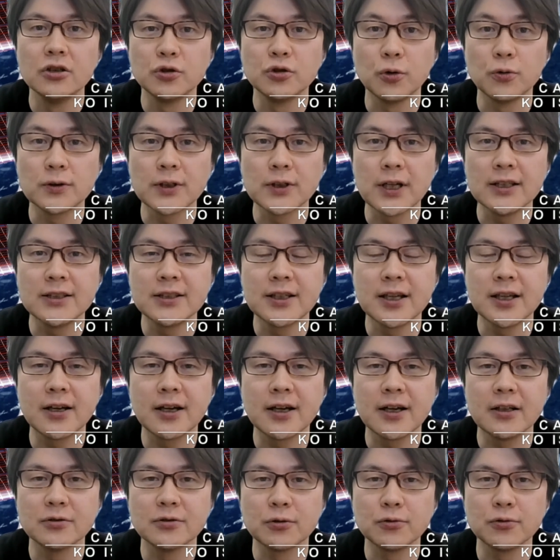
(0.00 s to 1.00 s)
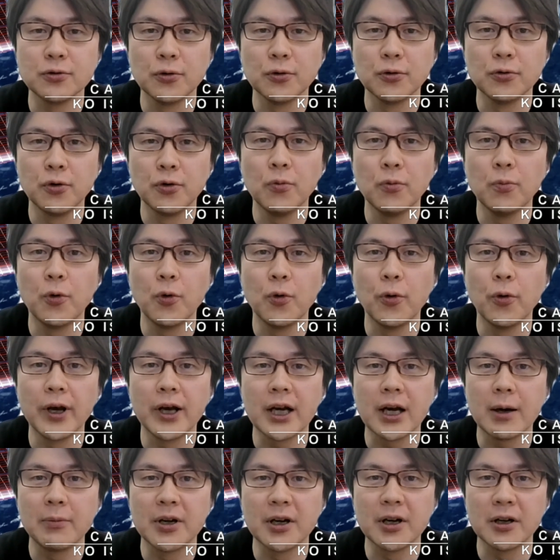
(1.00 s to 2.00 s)
詳細地形観測用の望
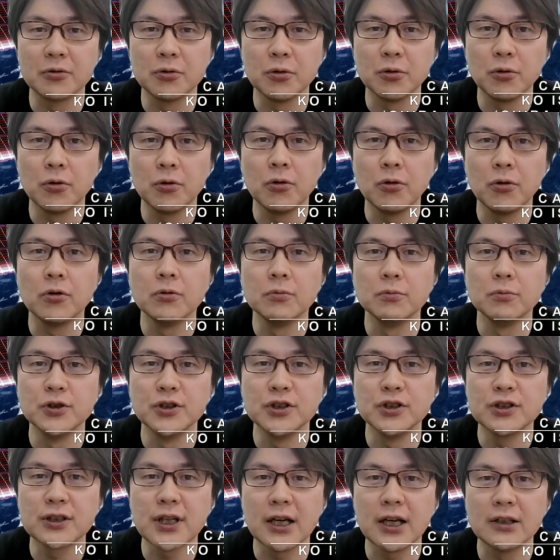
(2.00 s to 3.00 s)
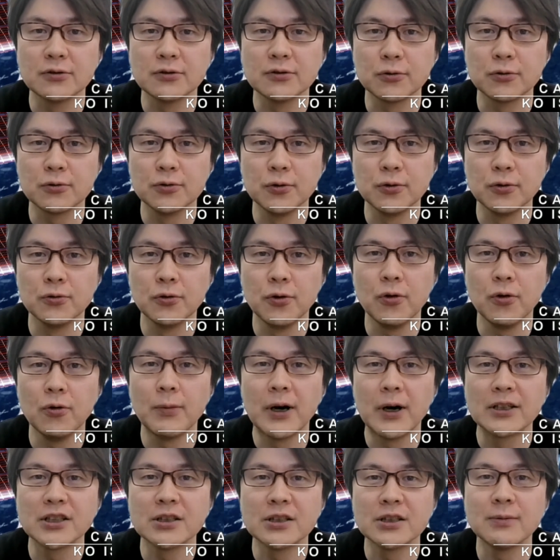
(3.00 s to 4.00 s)
遠カメラと物質観測用の
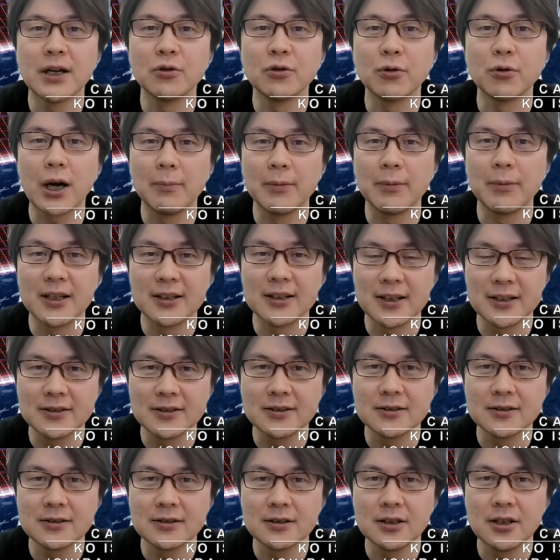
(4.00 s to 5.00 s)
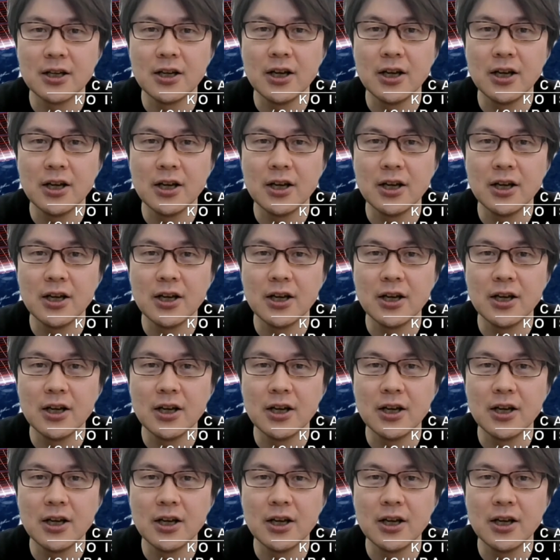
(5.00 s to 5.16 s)
マルチバンドカメラです